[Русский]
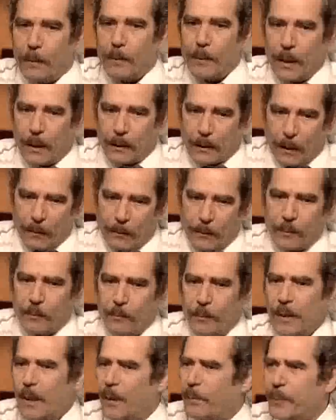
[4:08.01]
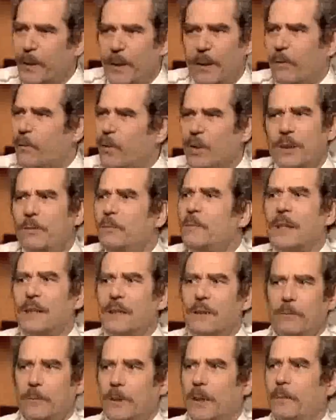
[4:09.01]
меня там под, меня опери... 8
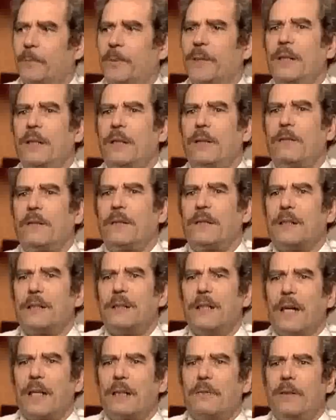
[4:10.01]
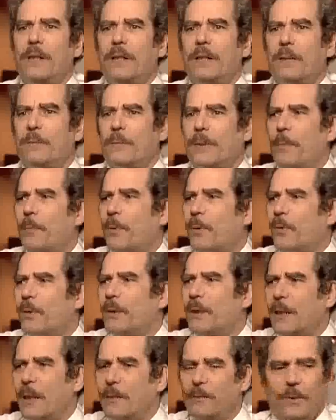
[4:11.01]
месяцев да? меня оперировали, растягивали, там
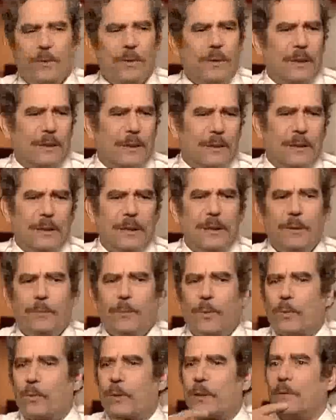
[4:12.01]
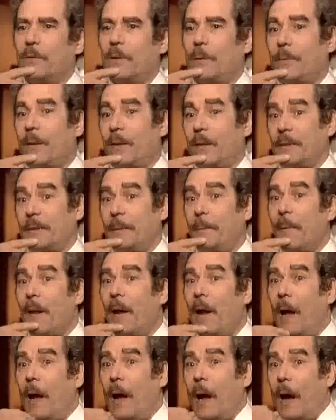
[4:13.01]
капроны, там все. Я до сих пор хожу на палочке.
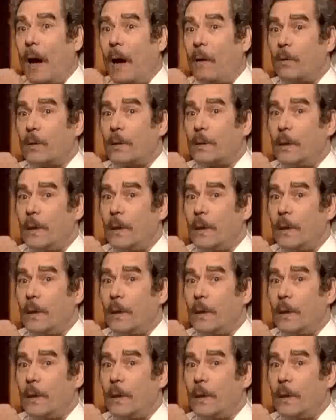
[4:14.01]
А вот,